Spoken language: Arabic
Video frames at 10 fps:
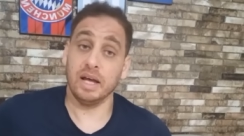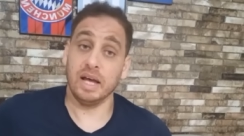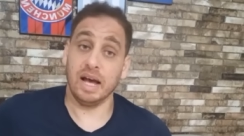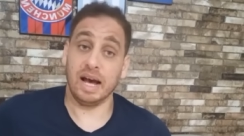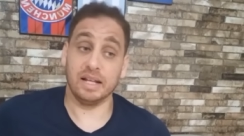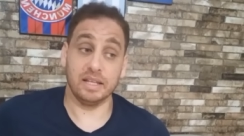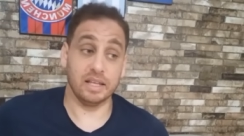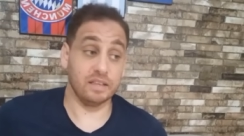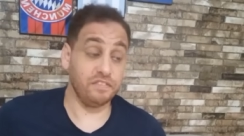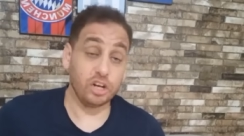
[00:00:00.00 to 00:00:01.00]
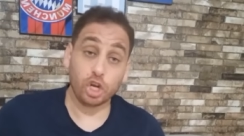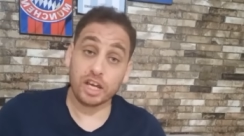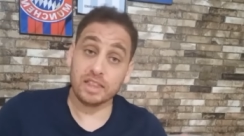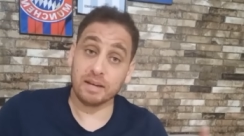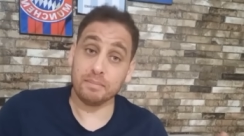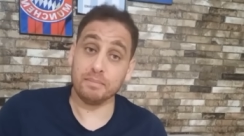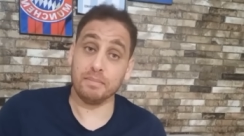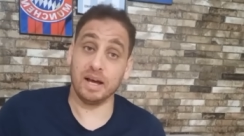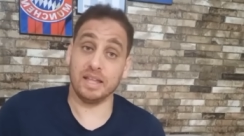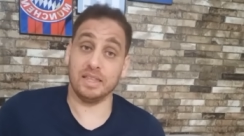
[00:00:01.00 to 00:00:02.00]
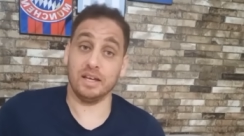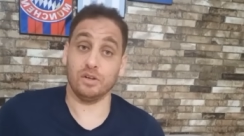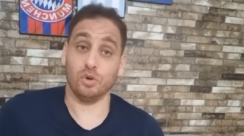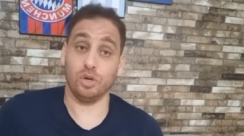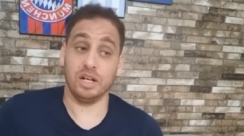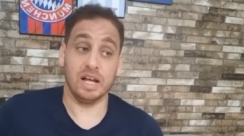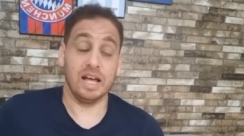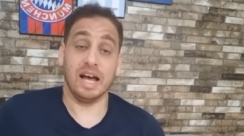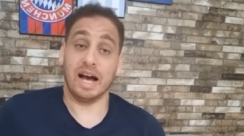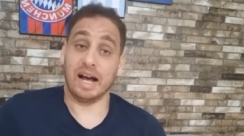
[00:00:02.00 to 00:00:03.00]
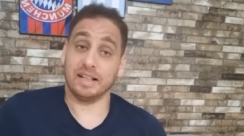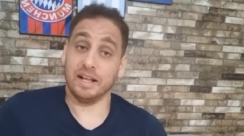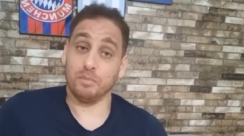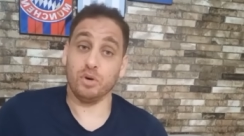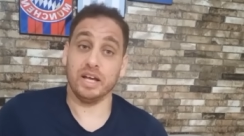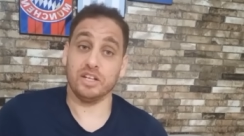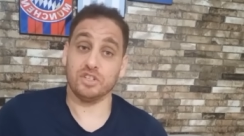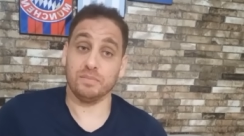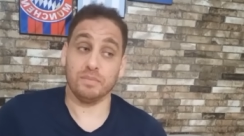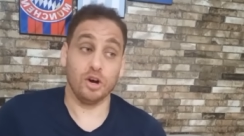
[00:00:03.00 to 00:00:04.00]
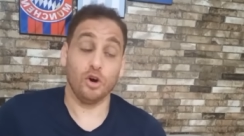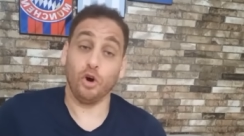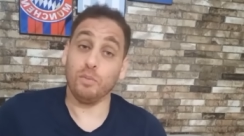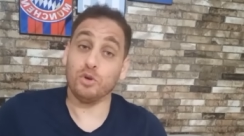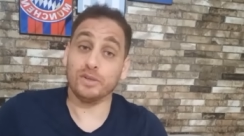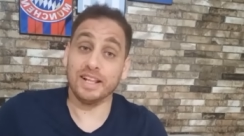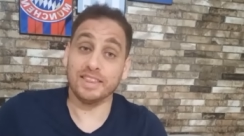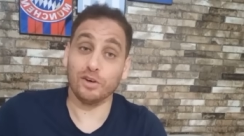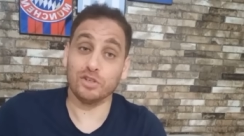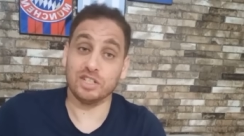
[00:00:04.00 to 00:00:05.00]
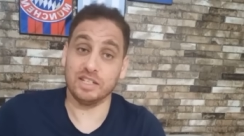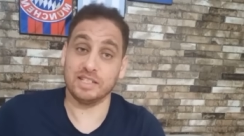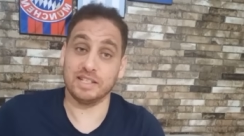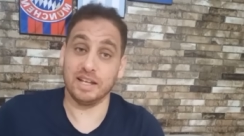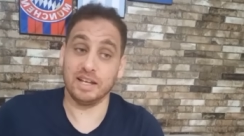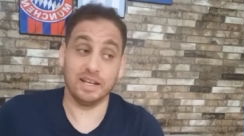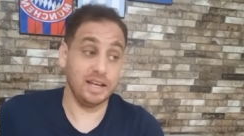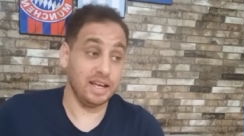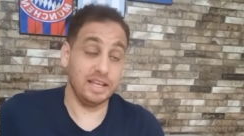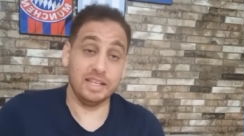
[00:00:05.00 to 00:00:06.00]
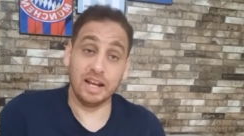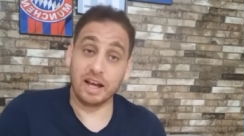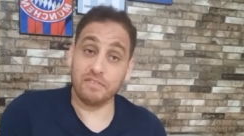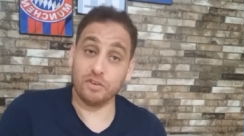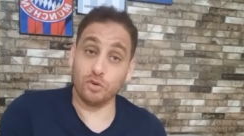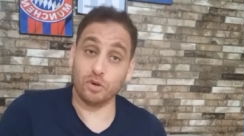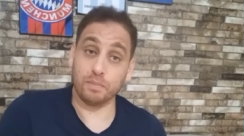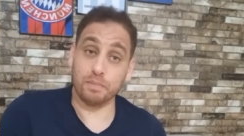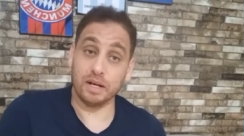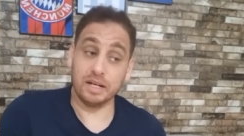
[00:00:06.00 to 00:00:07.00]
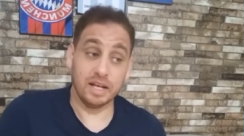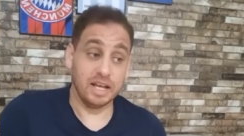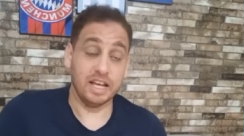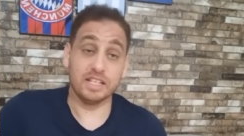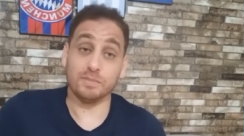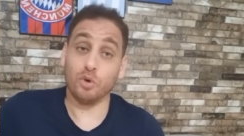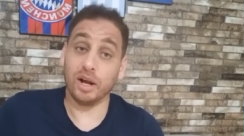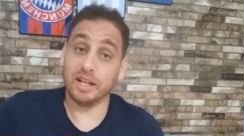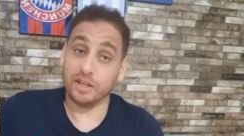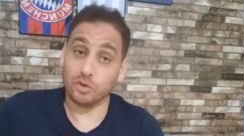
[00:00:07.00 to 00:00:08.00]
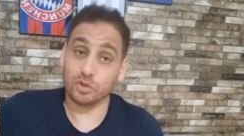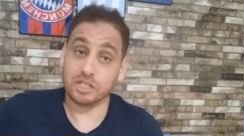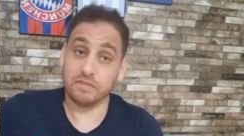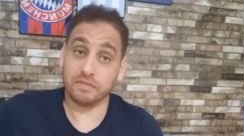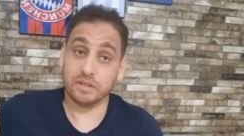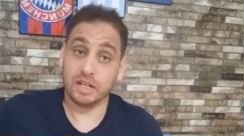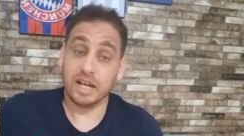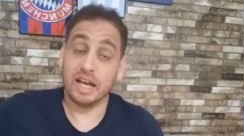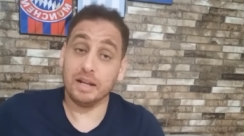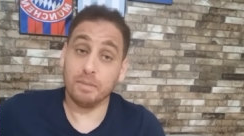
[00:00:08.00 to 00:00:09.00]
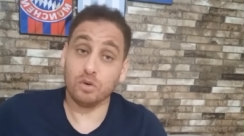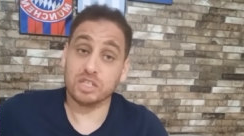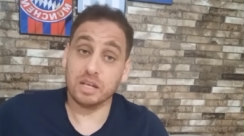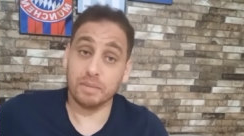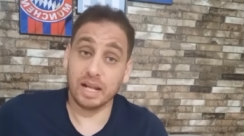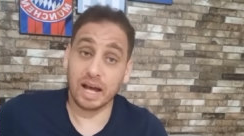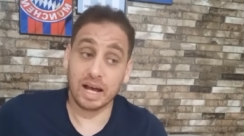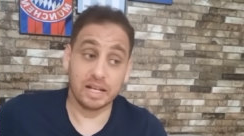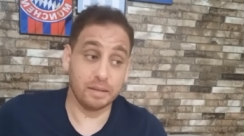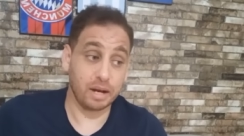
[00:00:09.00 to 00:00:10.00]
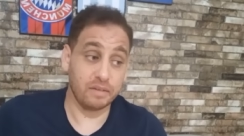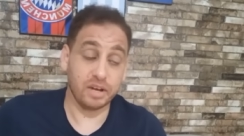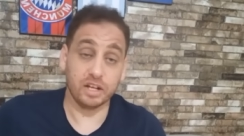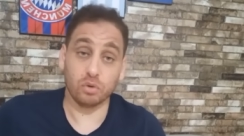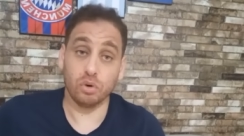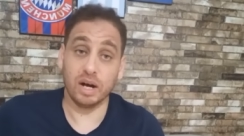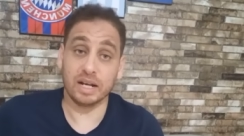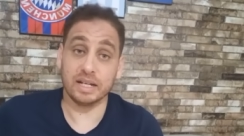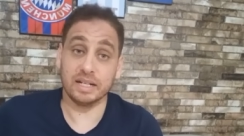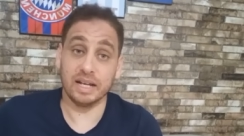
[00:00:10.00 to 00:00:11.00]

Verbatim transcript: حديث في الخضم هذا الكل عدنا مهاجم عمره 23 سنة يلعب في أوروبا اسمه علي يوسف الموسم الحالي مع فريقه هاكن